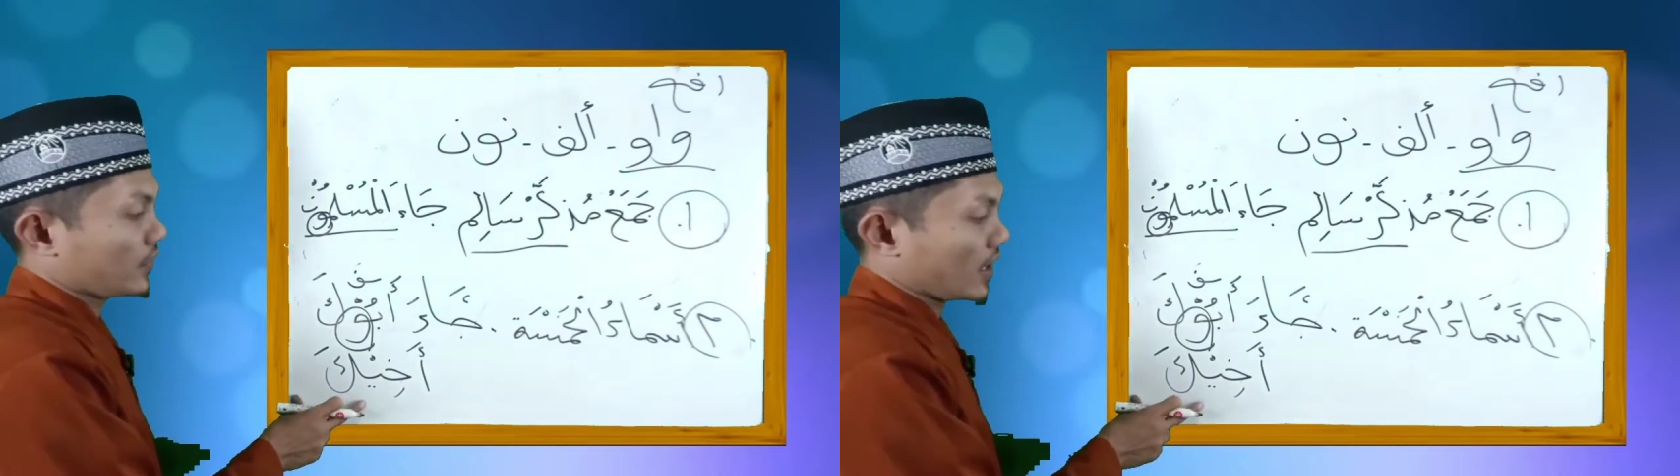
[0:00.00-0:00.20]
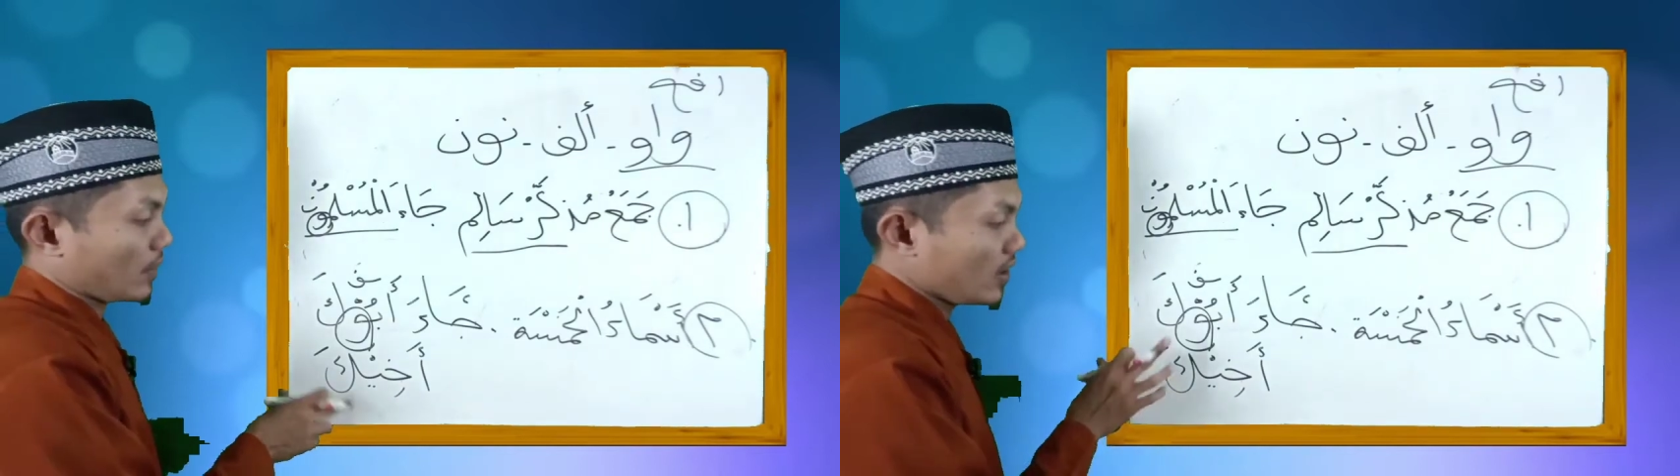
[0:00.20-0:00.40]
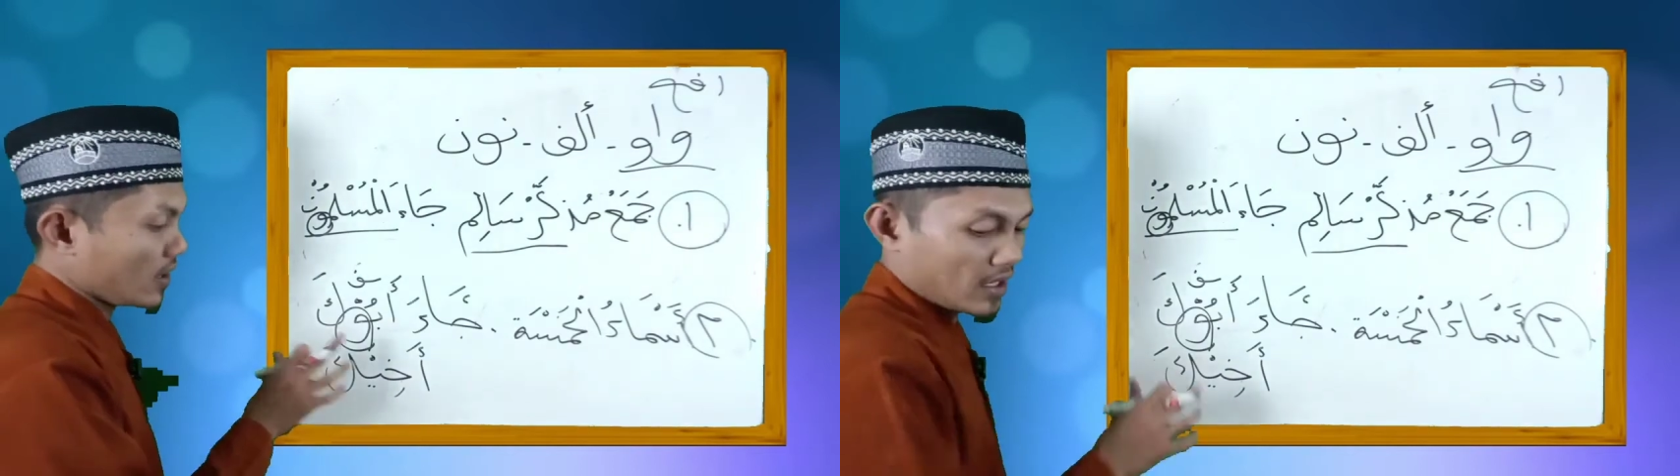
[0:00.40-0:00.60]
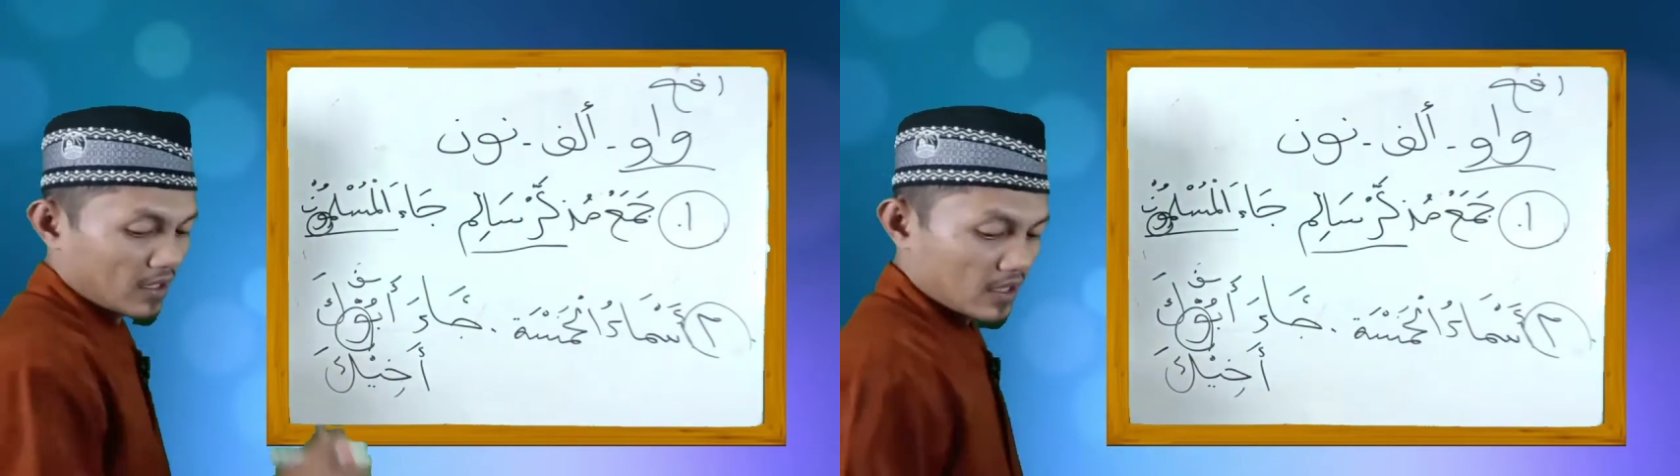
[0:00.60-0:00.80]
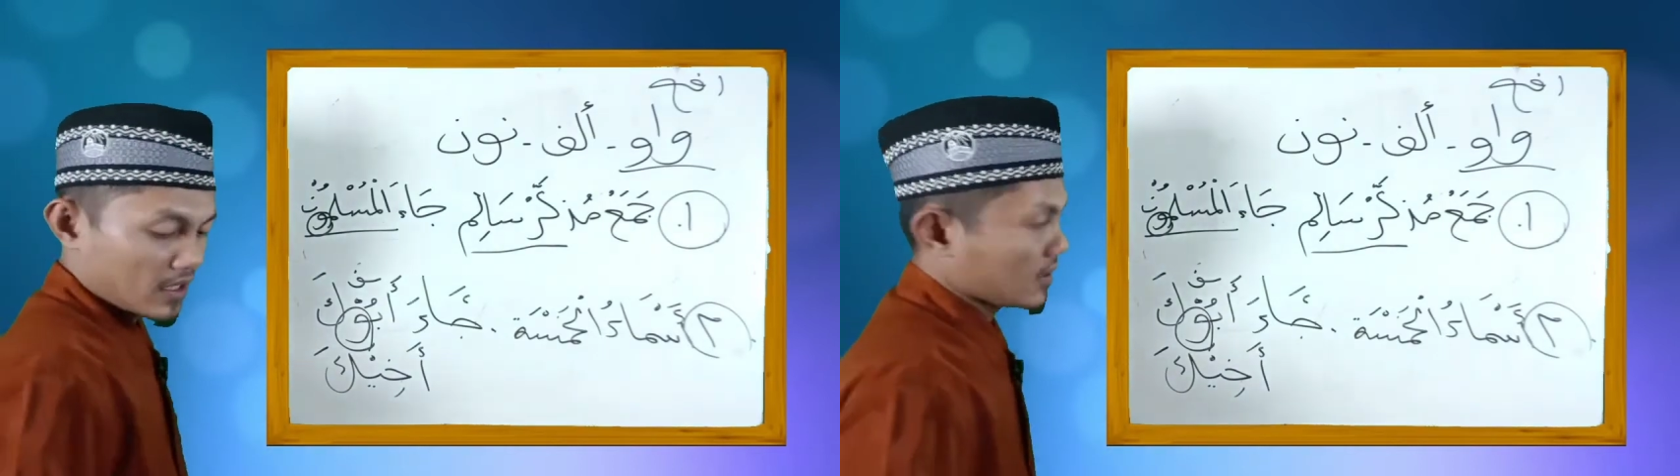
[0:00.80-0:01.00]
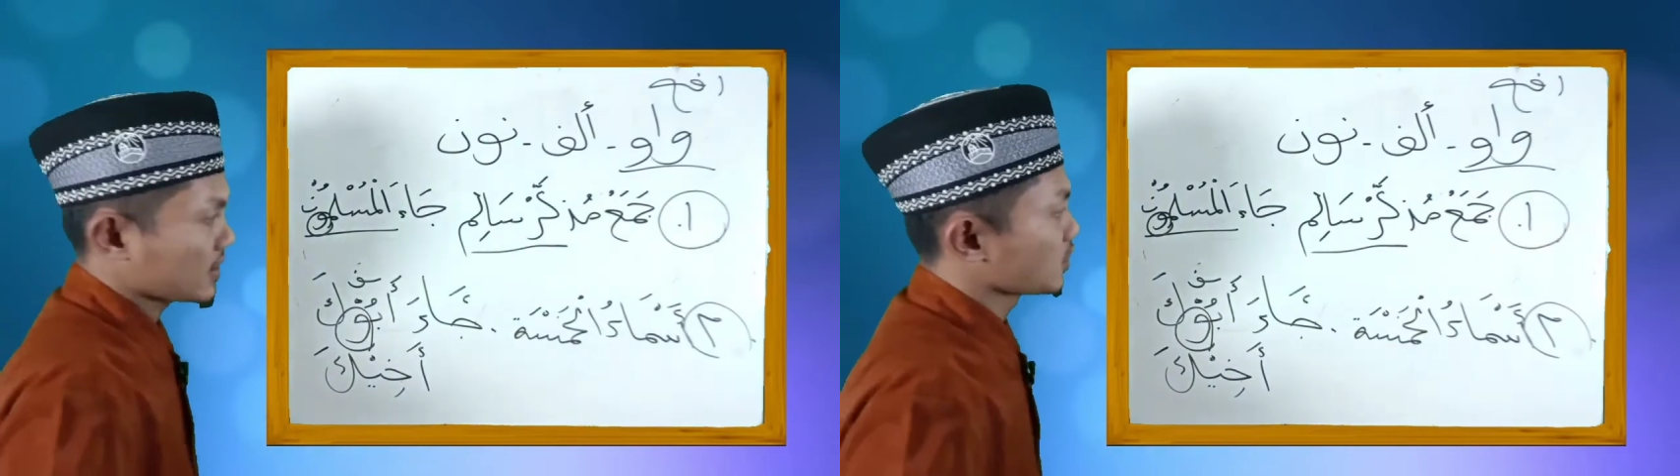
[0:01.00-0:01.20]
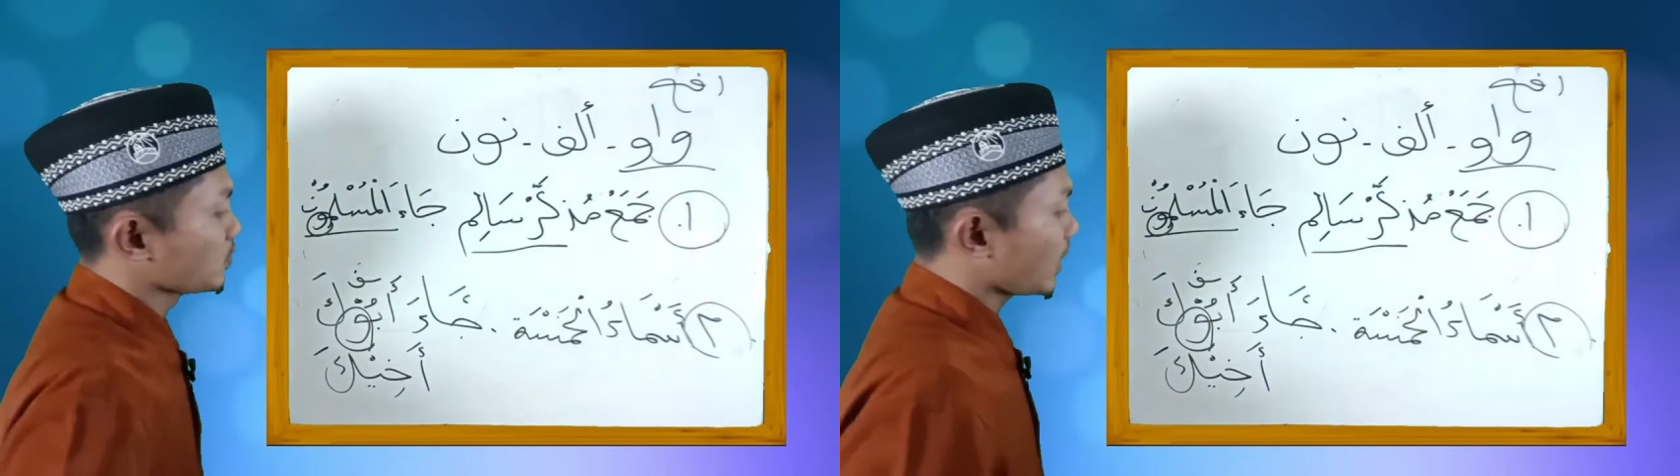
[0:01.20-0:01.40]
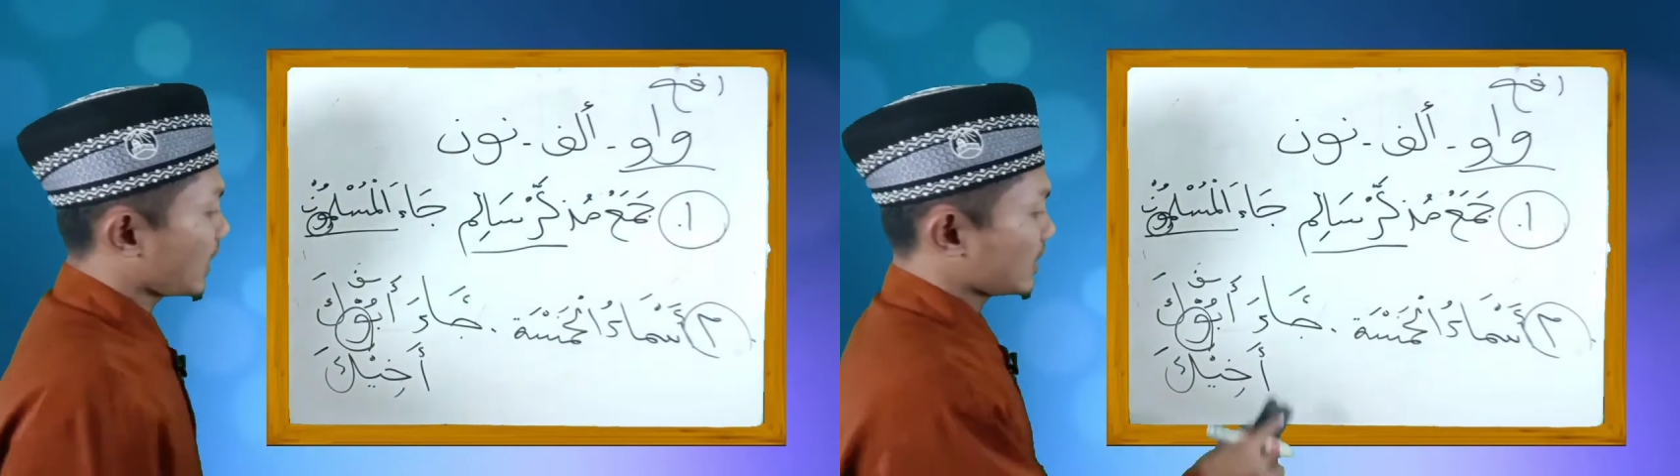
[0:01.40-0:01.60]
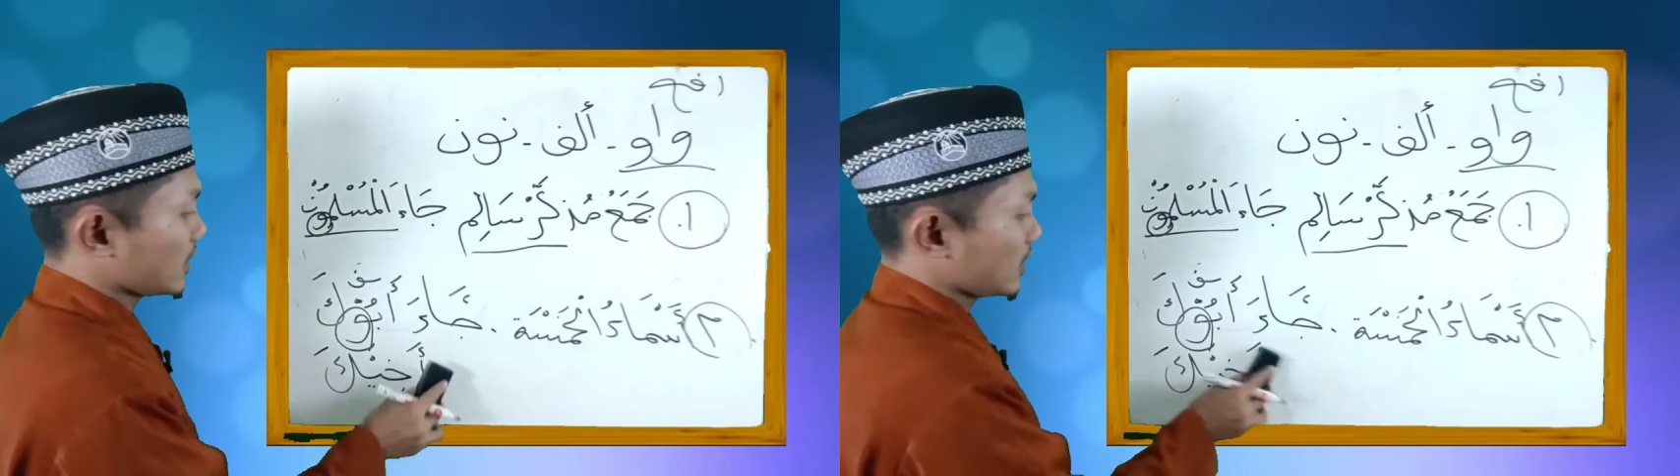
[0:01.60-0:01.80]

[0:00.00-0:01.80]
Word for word: tapi ini sehubungan